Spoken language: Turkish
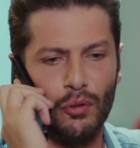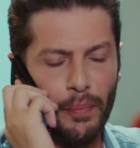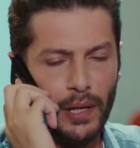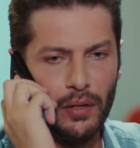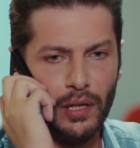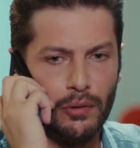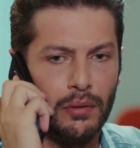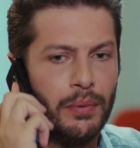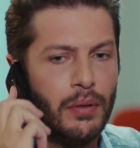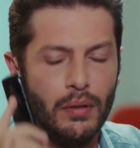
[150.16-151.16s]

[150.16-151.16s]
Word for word: Dur hoparlörü alıyorum.